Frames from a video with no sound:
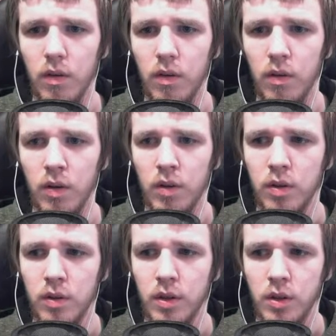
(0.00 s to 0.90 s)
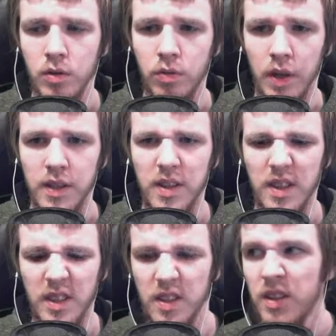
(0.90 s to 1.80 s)
Äh, das weiß
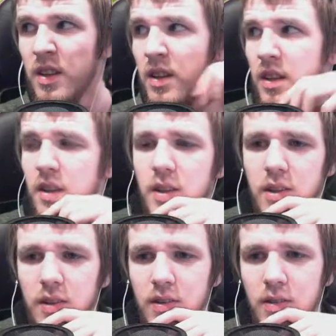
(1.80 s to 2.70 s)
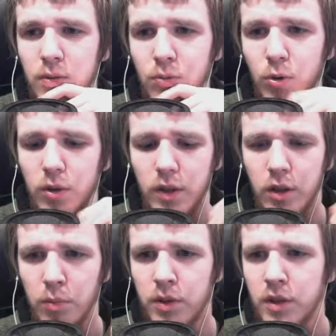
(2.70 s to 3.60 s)
ich nicht wirklich. Ich
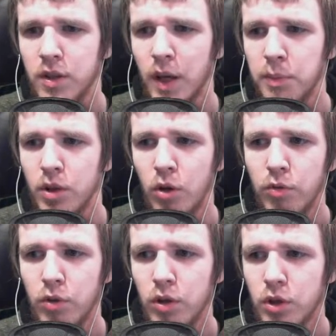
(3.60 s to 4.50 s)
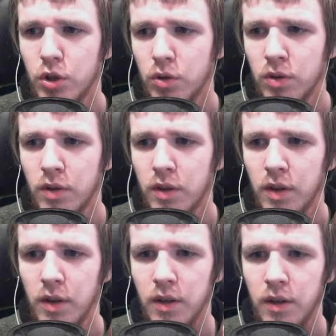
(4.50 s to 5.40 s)
glaube, das gab es auch vorher schon.
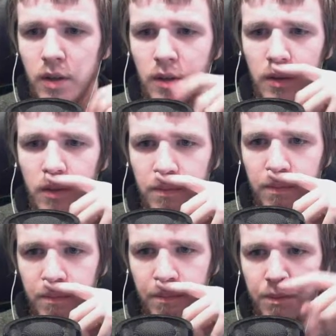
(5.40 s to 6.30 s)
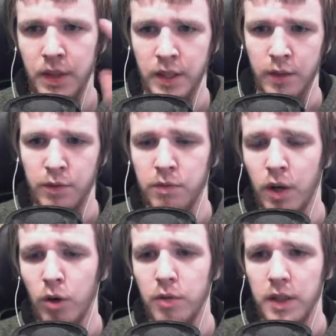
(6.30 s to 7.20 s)
Das auf jeden
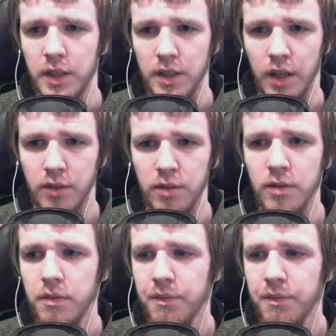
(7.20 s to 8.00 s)
Fall auch, weil ich das hatte.